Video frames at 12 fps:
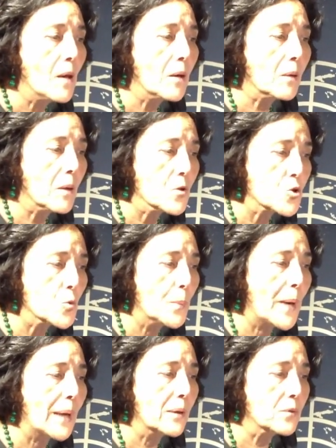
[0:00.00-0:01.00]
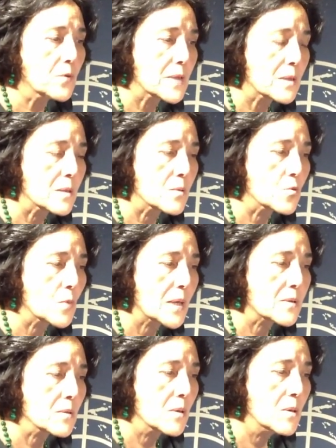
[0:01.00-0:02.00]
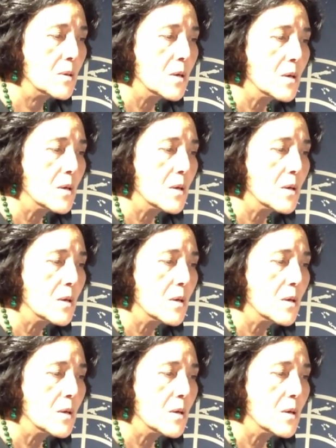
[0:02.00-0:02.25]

quand je parle de ces situations